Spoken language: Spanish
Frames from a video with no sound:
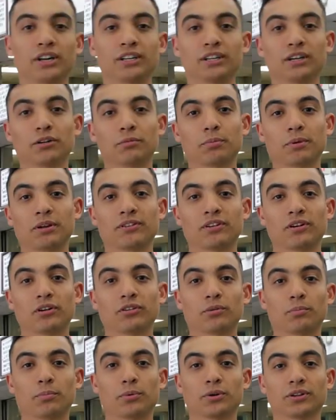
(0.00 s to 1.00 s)
que necesitamos para hacer
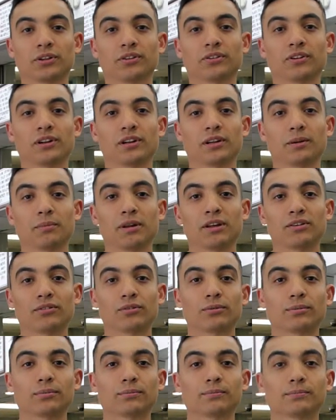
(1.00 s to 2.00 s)
los deportes en el
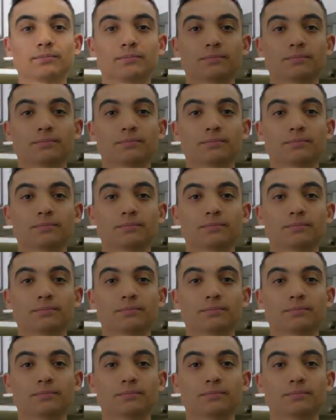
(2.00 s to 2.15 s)
gimnasio.